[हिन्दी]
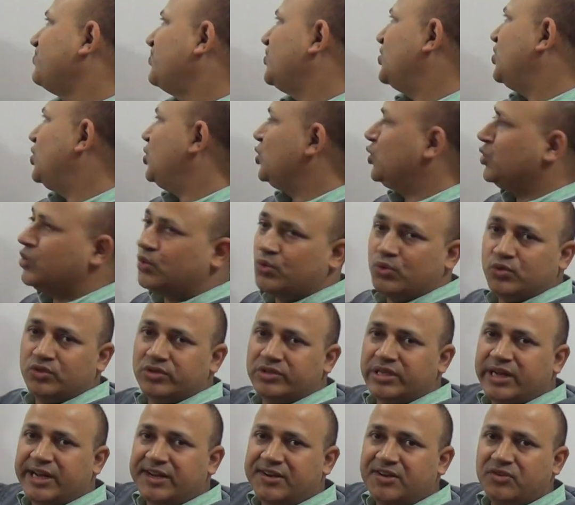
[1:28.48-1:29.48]
तो देखो
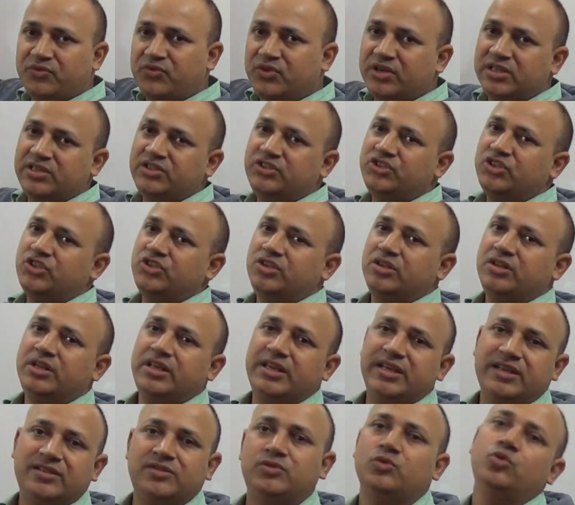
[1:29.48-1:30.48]
उसका डिफ्रेंसिएशन
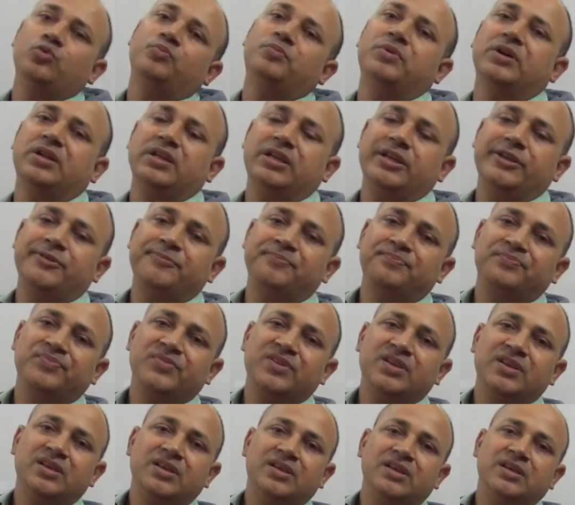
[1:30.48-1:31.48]
एक्स ऊपर है
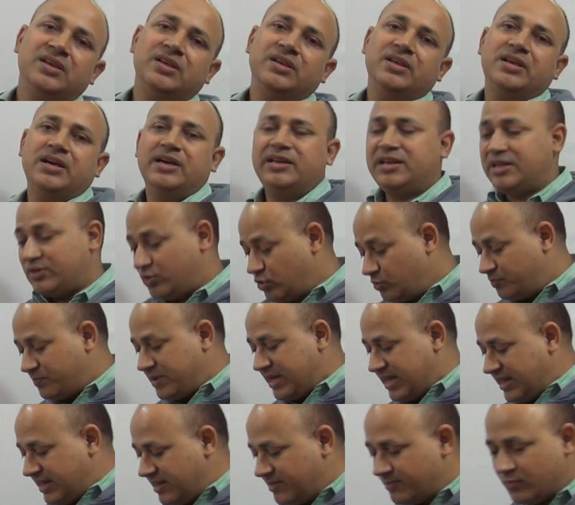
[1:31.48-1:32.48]
है ना तो
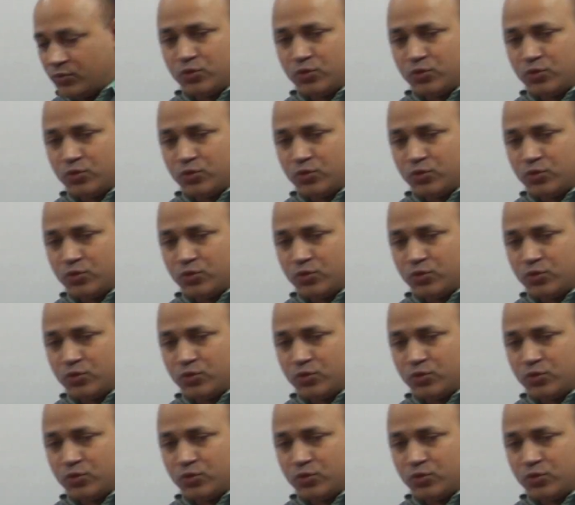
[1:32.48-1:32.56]
पहले हम